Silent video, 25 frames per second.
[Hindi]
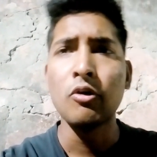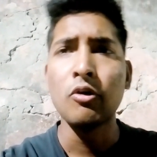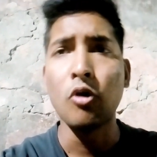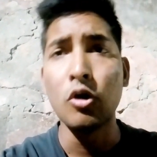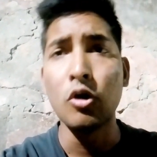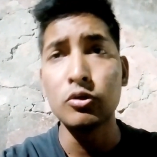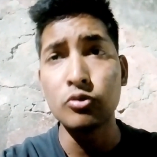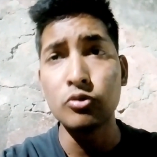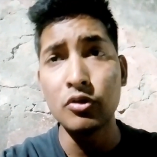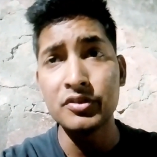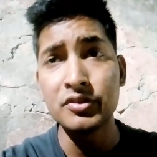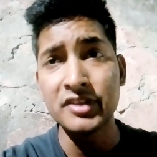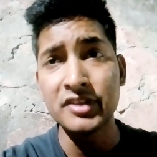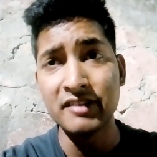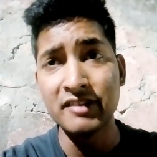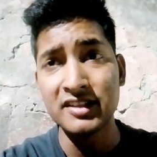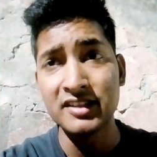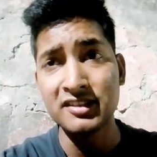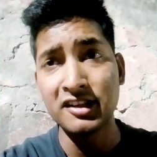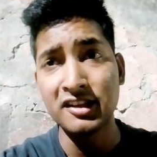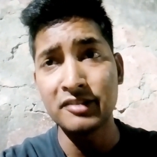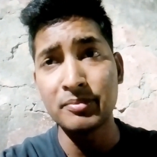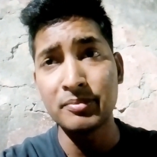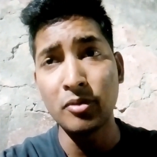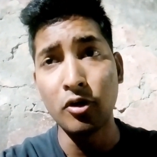कौन कौन से
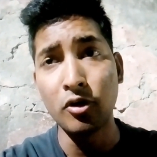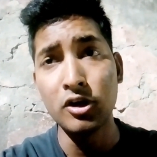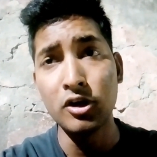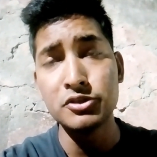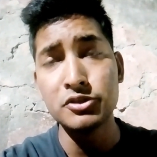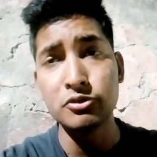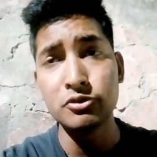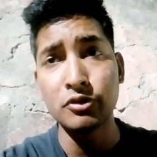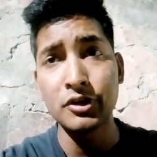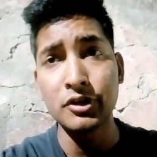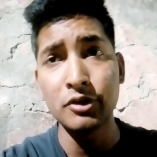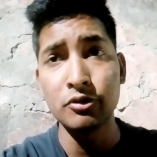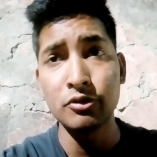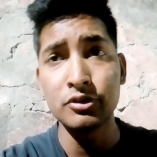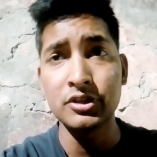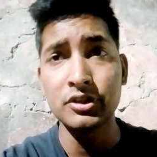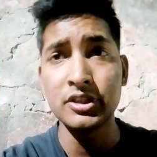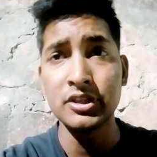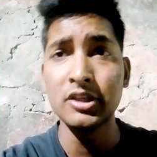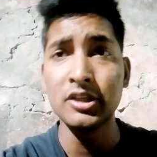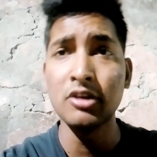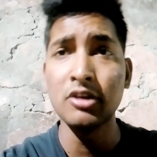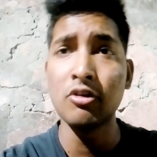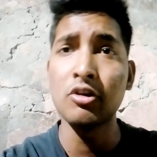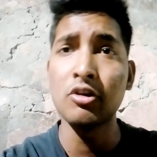वेसल्स पे ऑयल चोरी
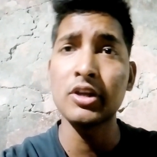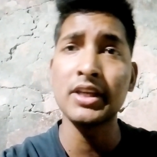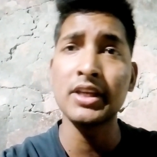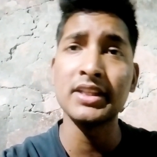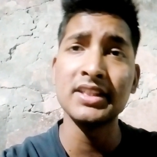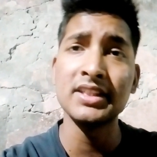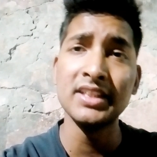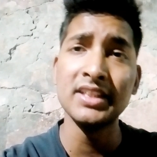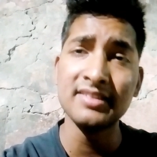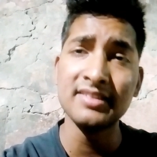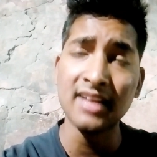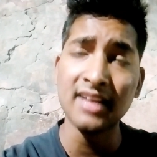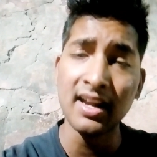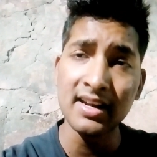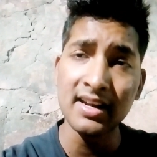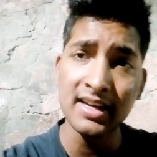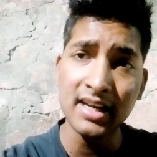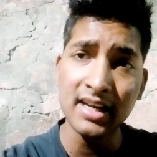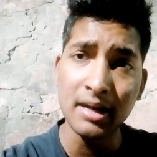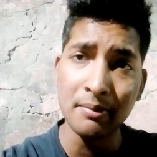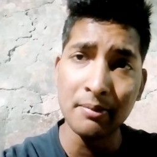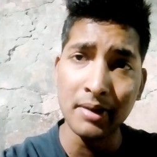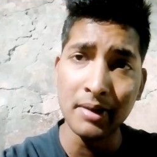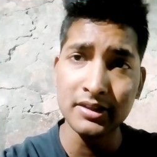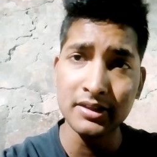होती है और कितनी सैलरी
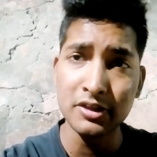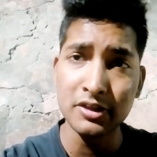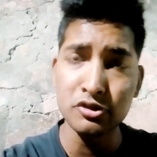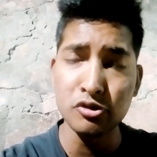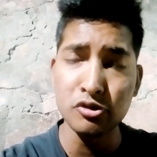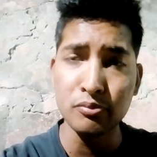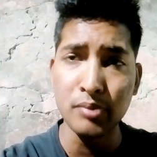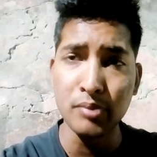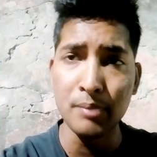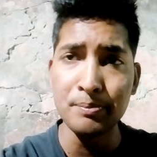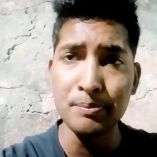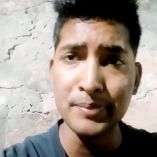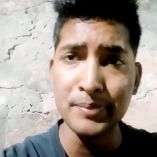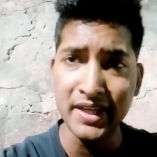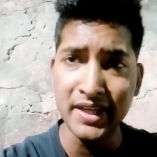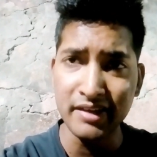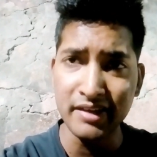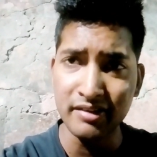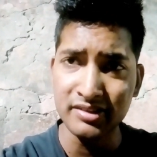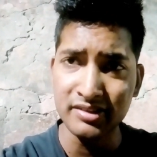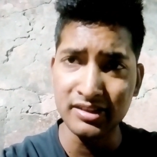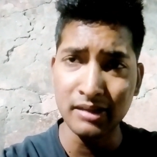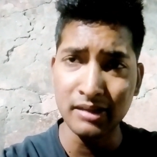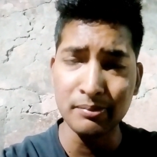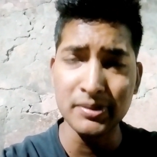कमाते हैं जो पंपिंग के
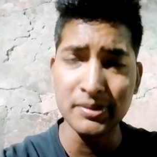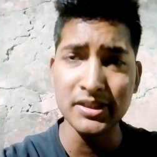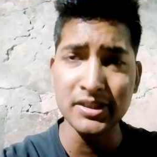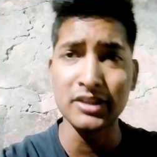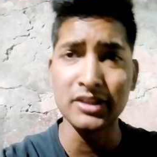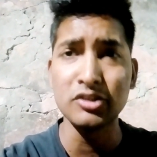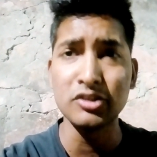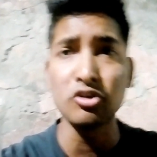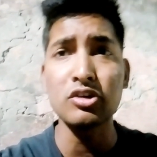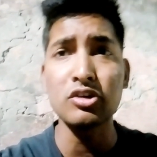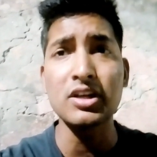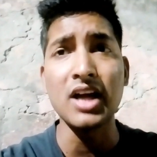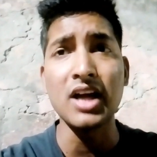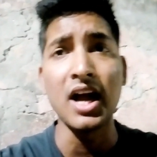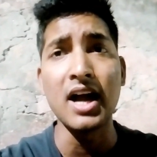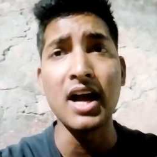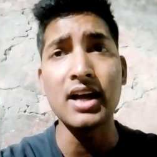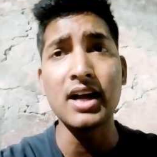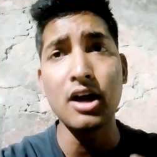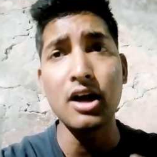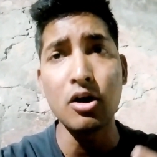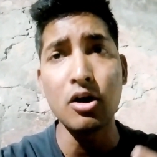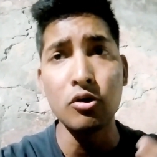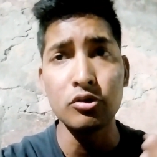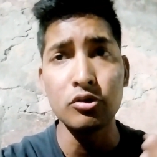वेसल पे जाते हैं और कहाँ
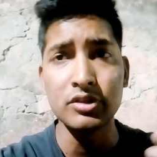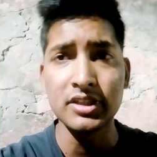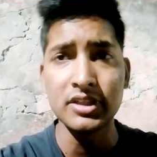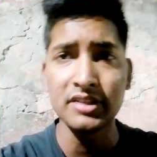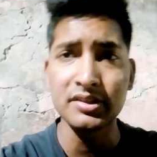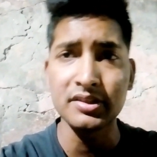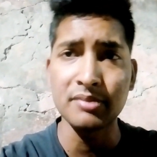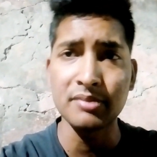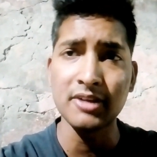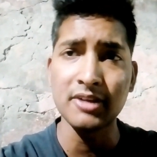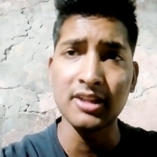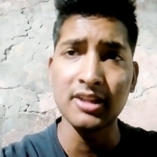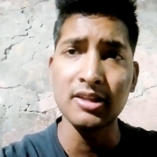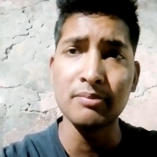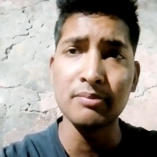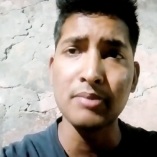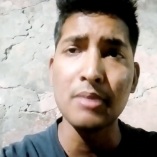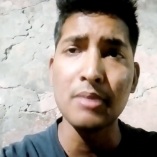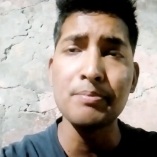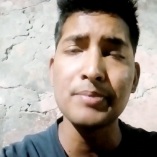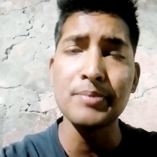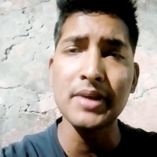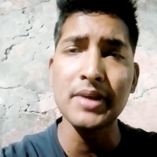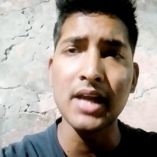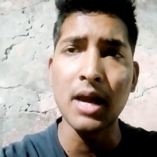कहाँ होती है सबसे ज़्यादा
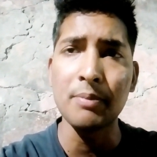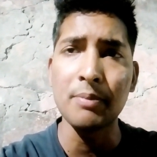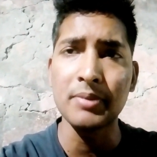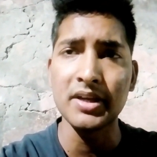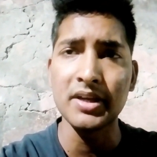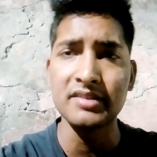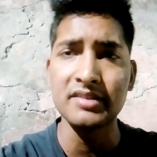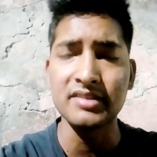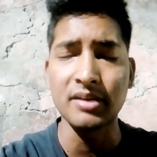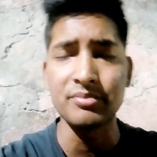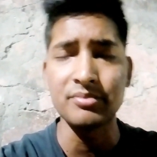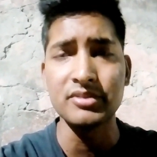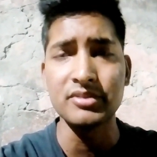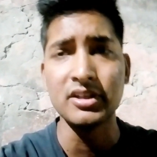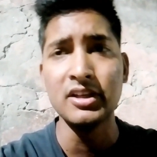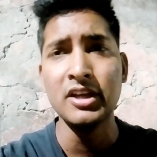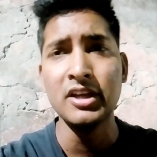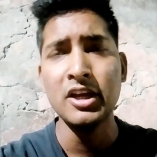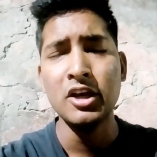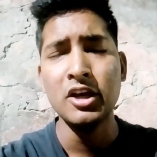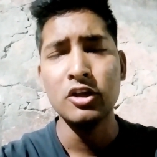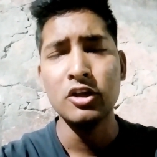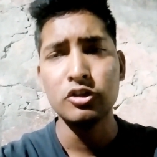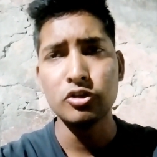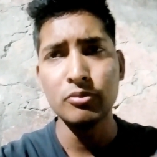पंपिंग आपके हिसाब से
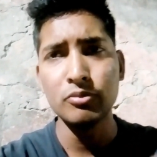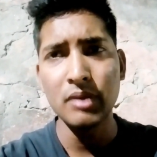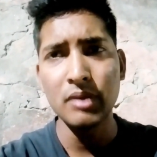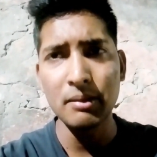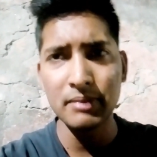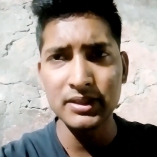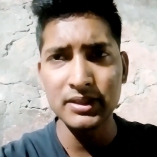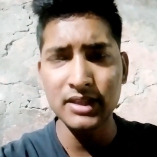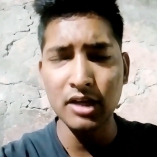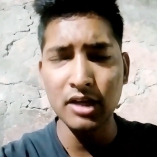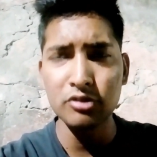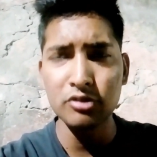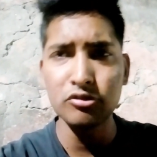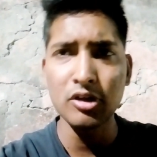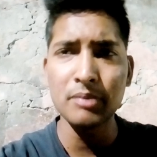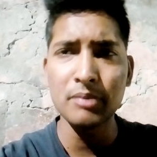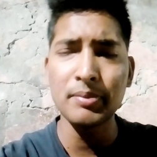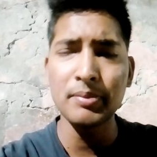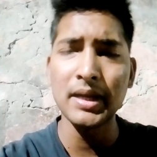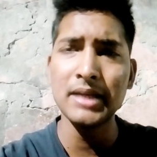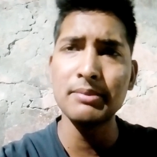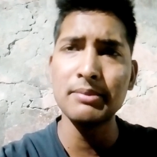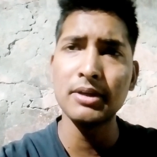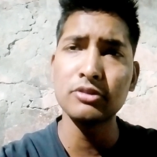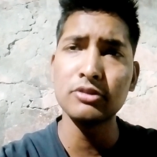तो मैं बता दूँ यार
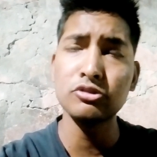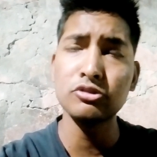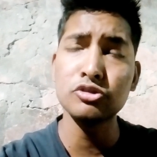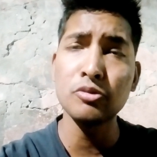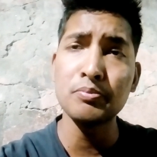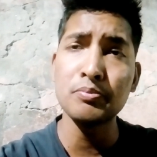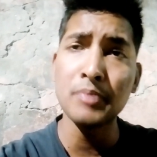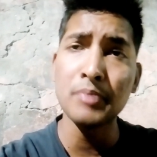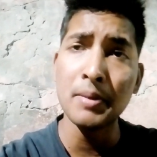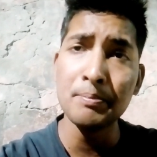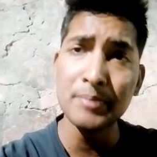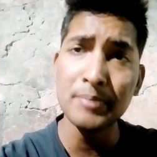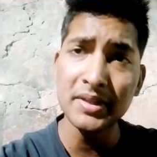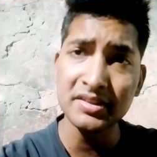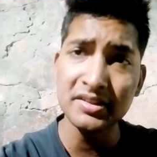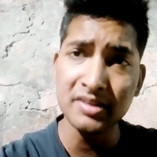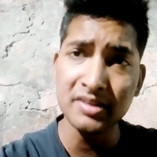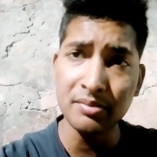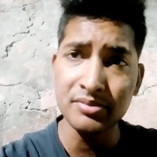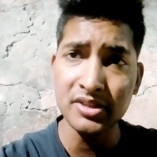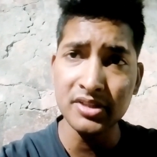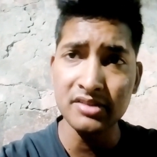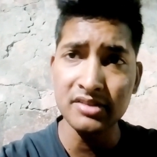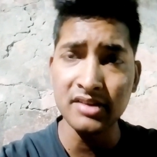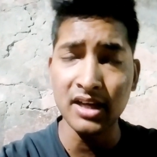पहली बात तो जो पंपिंग
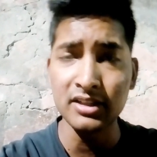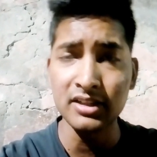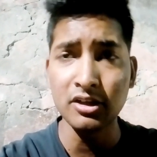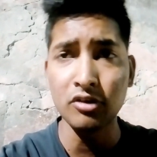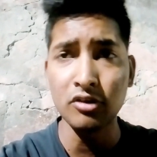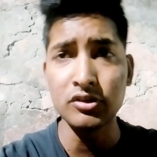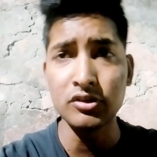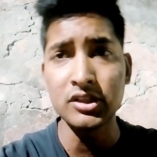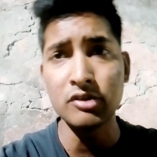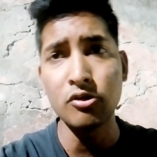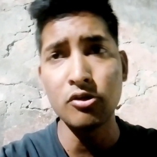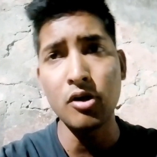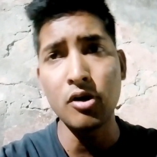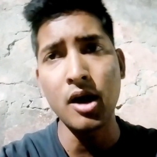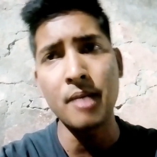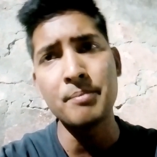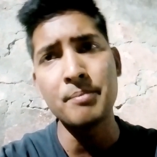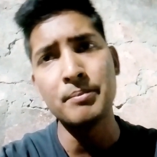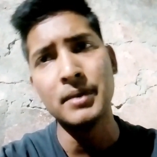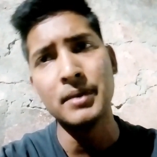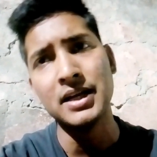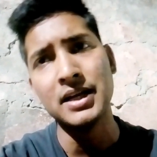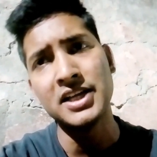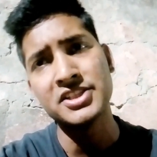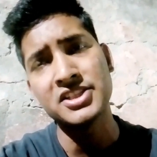सबसे ज़्यादा होती है वो
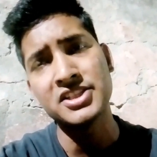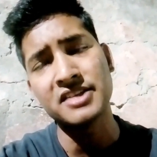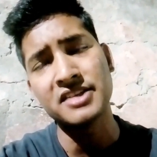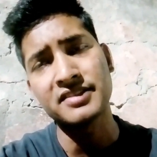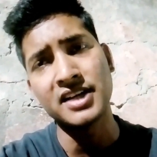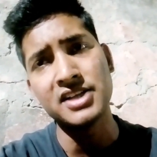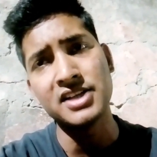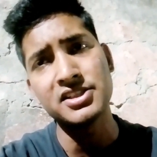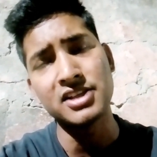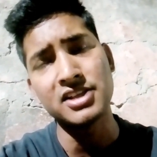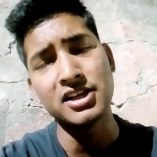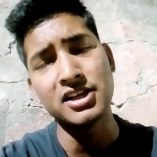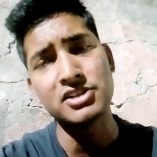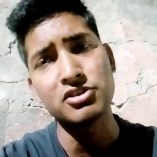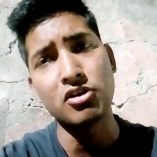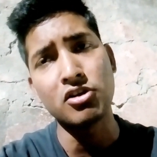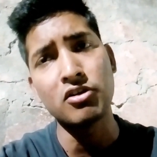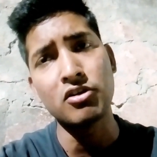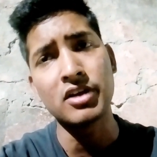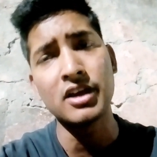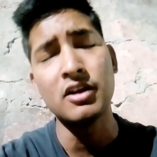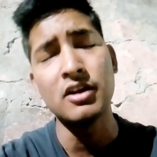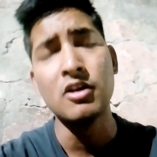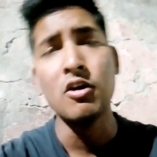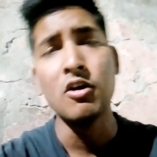आप मलेशिया साइड चले
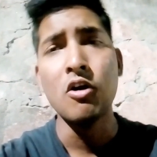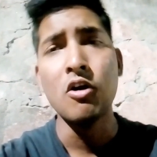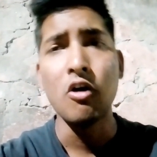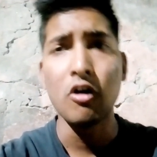जाओगे